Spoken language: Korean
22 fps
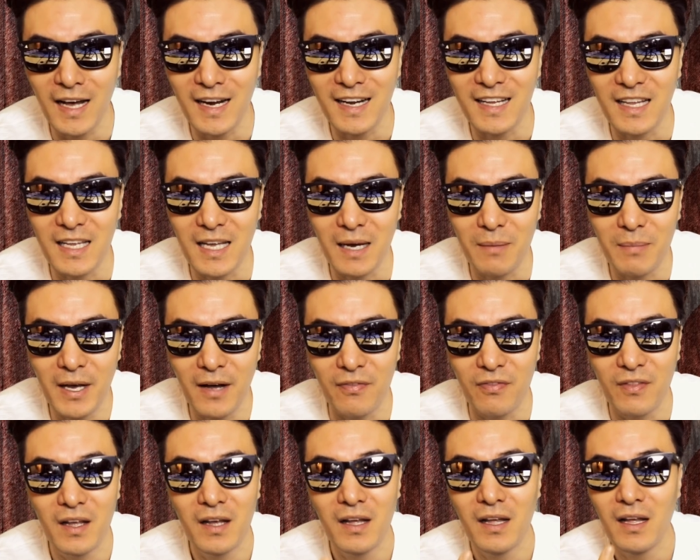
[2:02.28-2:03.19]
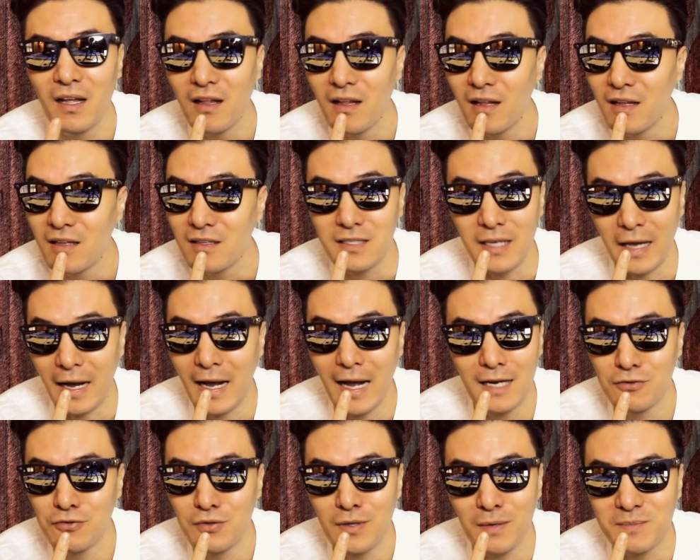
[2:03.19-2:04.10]
알아내냐면 제가
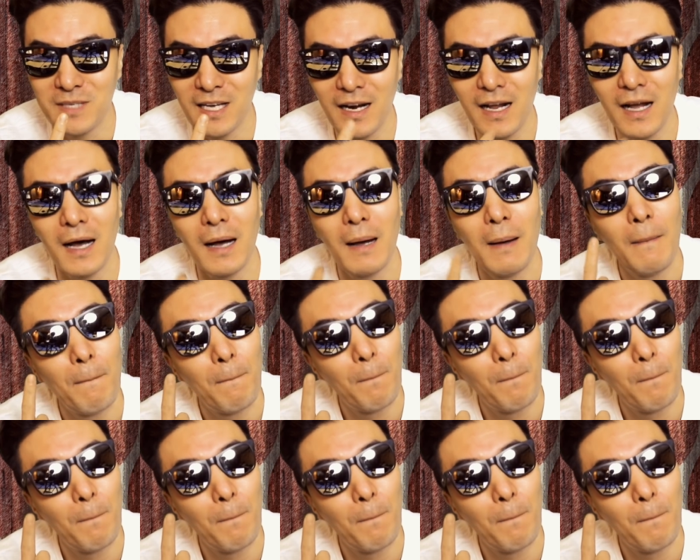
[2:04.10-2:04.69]
할 수는 없잖아